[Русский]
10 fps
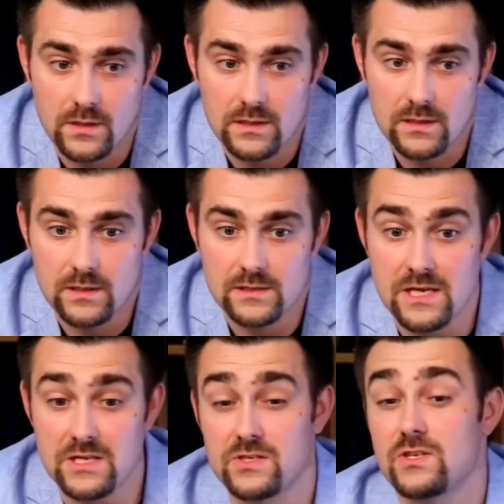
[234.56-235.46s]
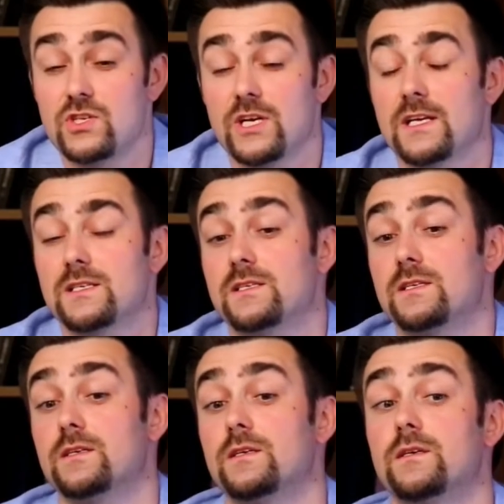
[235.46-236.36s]
Э, знаете, сейчас
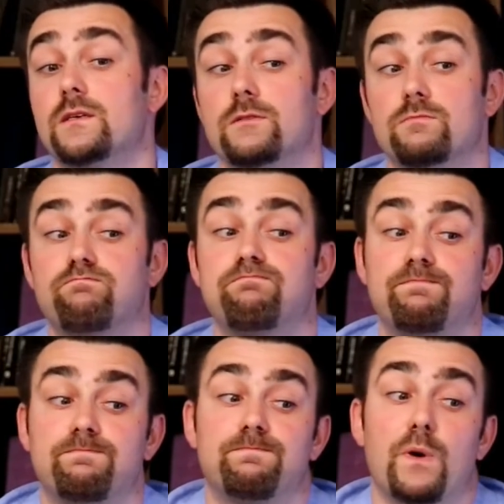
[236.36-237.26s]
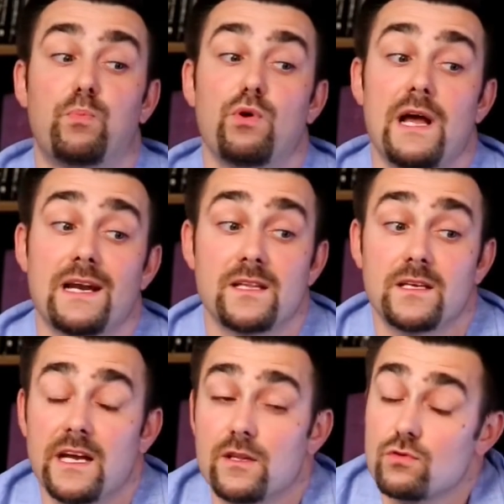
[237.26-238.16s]
э, популярна
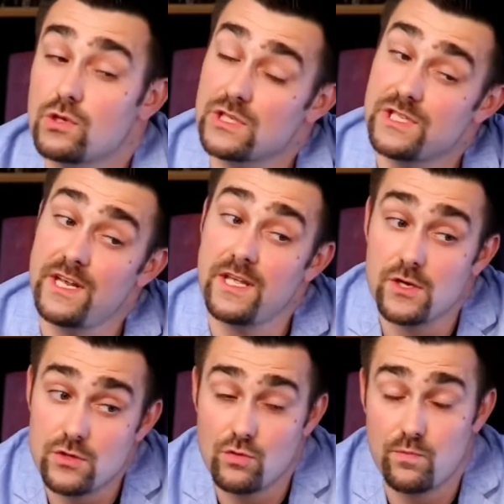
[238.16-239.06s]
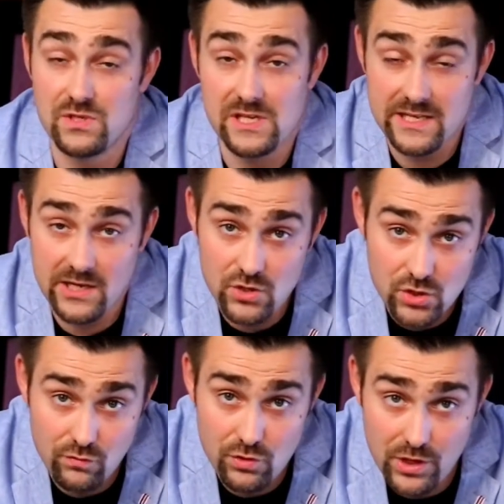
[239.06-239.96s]
такая точка зрения, что писатель
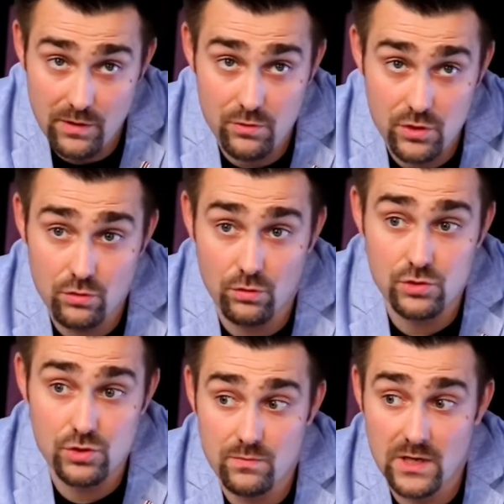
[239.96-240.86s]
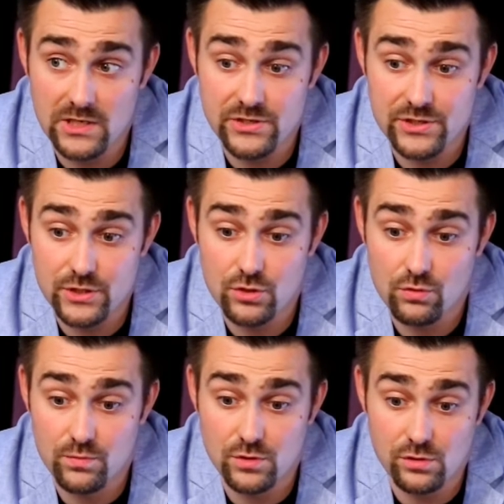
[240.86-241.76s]
ничего никому не должен. кажется,
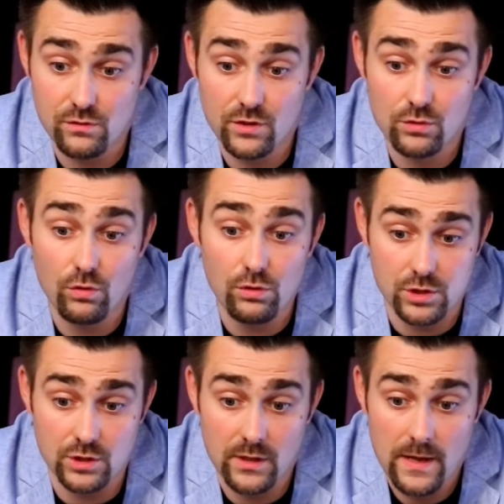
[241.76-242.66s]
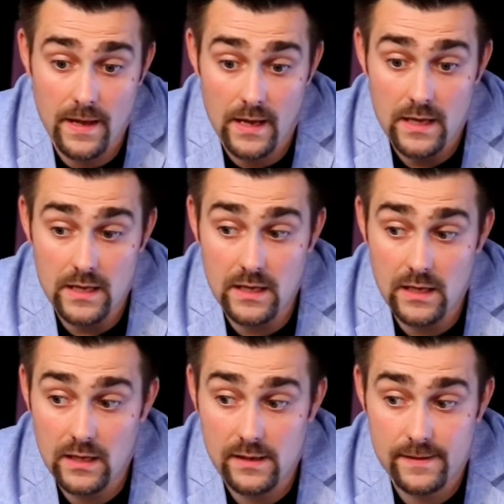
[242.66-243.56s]
что, безусловно, должен.
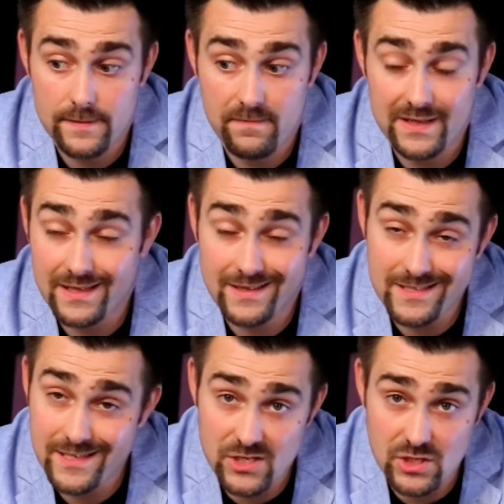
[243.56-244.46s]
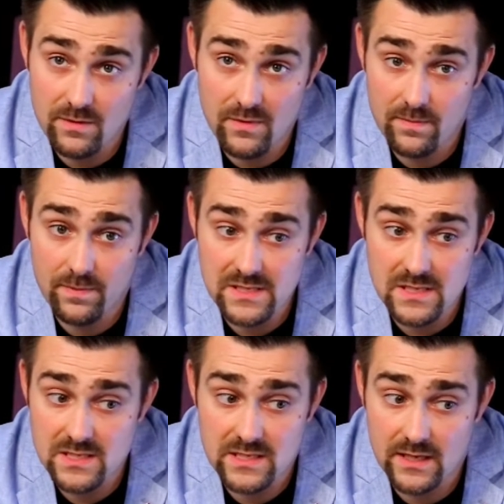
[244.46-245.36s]
И э, это однозначная моя
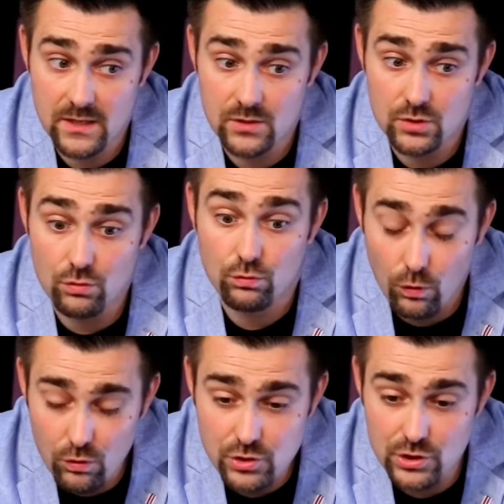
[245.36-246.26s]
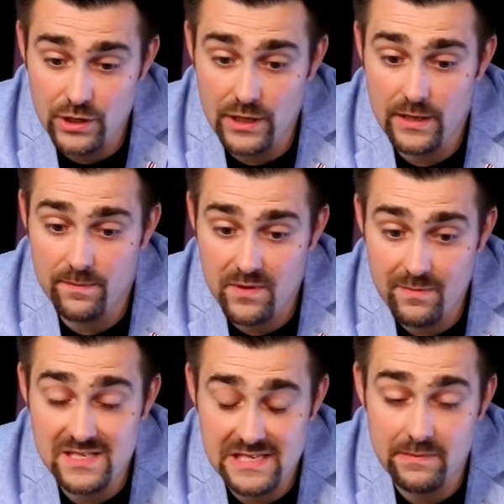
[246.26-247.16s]
позиция, что должен и
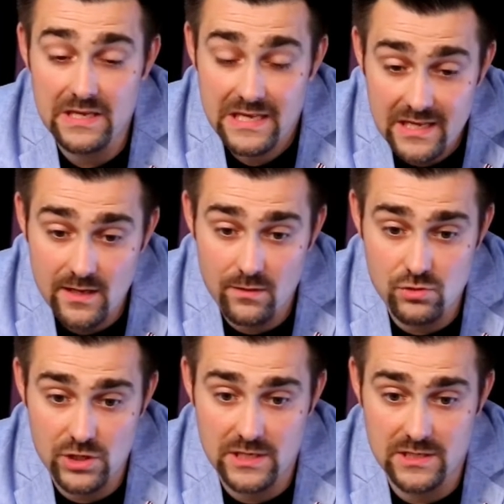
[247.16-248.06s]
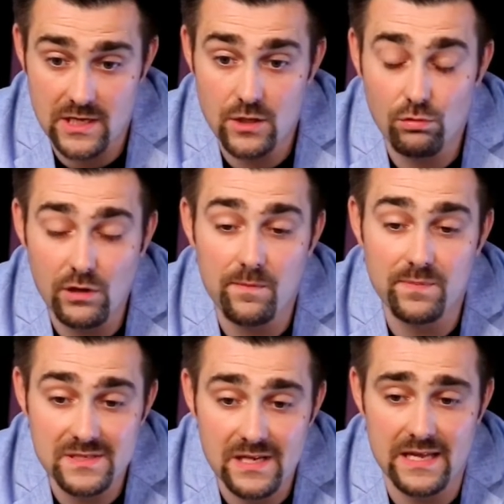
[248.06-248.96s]
принимать самое деятельное участие. И не только
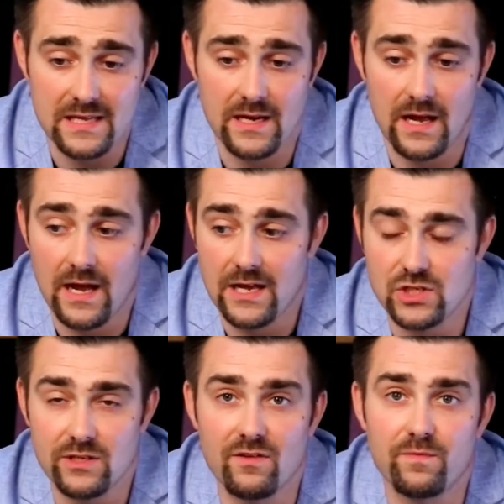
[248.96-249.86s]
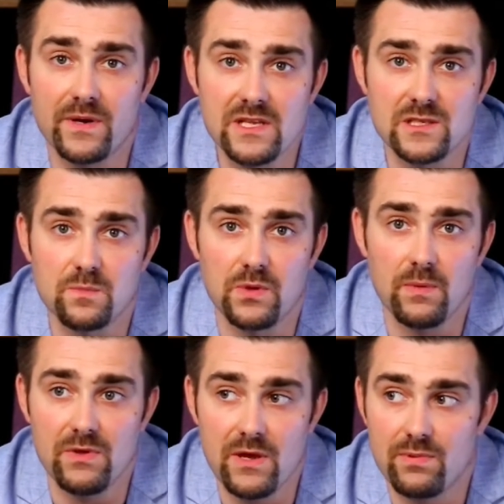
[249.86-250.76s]
писатель, а человек в принципе.
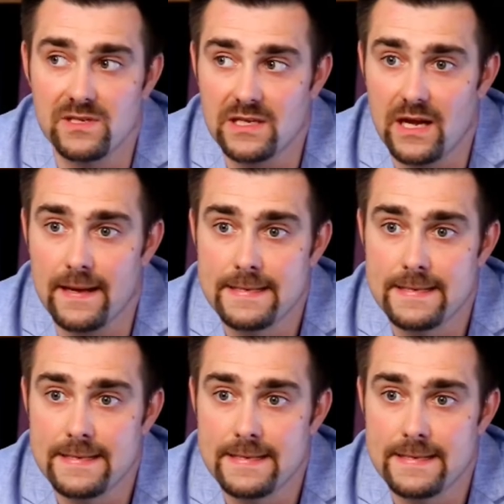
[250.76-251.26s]
Мне близка